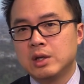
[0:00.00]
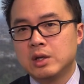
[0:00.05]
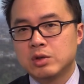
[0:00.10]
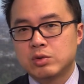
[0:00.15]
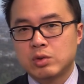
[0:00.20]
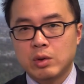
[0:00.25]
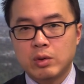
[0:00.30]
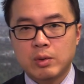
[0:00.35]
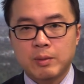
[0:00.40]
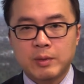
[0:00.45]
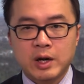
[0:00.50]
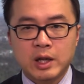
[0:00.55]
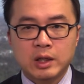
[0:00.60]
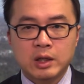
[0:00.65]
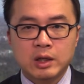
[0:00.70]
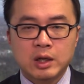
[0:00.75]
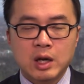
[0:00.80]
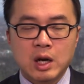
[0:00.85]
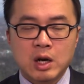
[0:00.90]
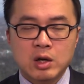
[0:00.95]
所以，我们看
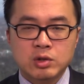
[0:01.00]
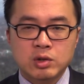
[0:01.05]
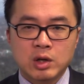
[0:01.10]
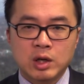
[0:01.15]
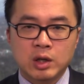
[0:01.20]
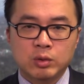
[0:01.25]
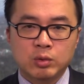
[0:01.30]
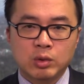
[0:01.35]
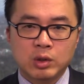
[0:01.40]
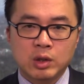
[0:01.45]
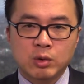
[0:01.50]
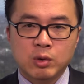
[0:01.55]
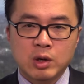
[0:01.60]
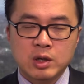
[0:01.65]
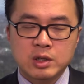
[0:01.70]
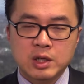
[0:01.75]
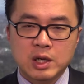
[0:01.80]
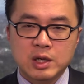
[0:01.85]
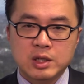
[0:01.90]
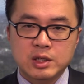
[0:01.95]
到呢，澳洲很多的
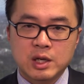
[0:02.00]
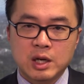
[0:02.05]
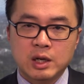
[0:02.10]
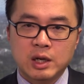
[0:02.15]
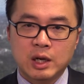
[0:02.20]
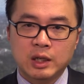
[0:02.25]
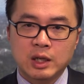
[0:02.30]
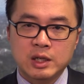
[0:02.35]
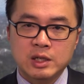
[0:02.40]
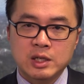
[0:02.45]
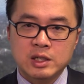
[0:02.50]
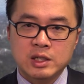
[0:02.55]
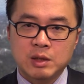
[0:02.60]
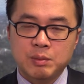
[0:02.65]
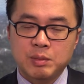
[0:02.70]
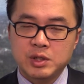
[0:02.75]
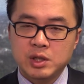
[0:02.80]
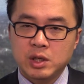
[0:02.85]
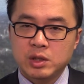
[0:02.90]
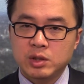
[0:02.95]
矿产商啊，他现在
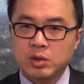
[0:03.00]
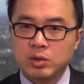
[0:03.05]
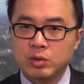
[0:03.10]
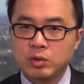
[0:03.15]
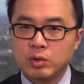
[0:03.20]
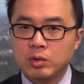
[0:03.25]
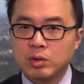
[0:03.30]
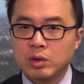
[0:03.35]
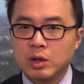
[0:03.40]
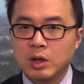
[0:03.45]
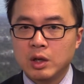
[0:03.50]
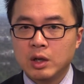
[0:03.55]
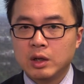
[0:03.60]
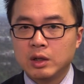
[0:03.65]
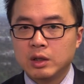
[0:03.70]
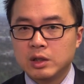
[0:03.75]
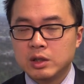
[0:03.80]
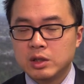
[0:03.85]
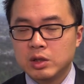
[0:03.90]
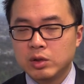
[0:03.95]
比较犹豫，
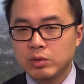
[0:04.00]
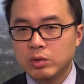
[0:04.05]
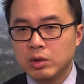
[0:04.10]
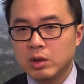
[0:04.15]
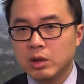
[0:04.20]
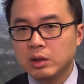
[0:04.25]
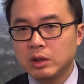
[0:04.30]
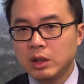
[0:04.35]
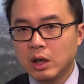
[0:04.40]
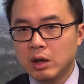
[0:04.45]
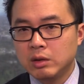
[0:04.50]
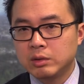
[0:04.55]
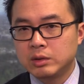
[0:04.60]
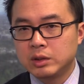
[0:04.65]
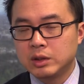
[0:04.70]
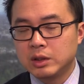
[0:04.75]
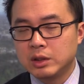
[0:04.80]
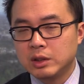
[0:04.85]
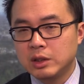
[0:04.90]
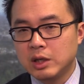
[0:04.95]
犹豫到
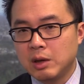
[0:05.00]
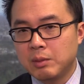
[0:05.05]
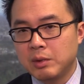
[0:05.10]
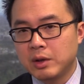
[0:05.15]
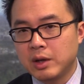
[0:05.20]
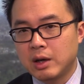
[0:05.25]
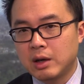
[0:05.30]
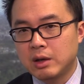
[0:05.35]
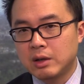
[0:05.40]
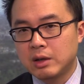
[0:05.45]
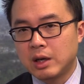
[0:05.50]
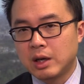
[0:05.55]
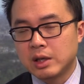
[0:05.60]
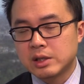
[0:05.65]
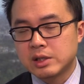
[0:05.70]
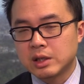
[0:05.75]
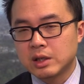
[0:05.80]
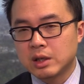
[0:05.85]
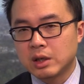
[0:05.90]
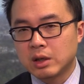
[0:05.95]
底要不要啊
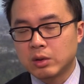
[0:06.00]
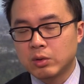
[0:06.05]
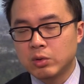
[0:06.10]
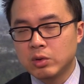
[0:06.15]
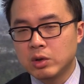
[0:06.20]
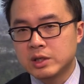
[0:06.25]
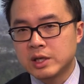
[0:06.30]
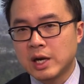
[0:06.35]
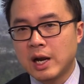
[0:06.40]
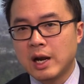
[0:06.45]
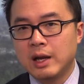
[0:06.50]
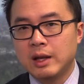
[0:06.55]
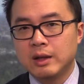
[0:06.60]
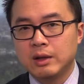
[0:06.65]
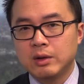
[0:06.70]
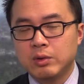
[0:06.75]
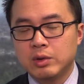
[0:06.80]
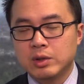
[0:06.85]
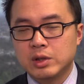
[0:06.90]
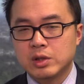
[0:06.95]
这个扩产
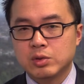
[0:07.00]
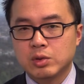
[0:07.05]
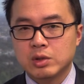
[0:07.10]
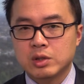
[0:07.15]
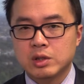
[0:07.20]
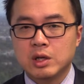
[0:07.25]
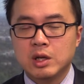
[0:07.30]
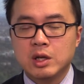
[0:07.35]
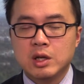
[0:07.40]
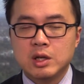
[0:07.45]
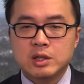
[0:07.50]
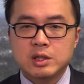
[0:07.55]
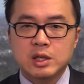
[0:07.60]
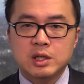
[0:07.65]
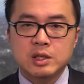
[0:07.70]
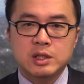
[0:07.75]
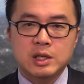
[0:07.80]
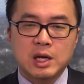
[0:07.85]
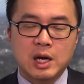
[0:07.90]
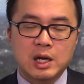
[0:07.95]
或者说是
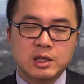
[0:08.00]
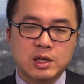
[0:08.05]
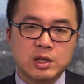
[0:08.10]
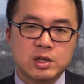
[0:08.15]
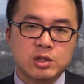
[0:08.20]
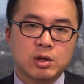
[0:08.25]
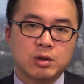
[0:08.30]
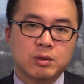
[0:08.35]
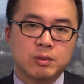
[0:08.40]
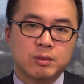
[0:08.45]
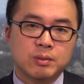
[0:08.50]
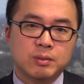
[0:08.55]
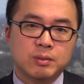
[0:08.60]
增加人手，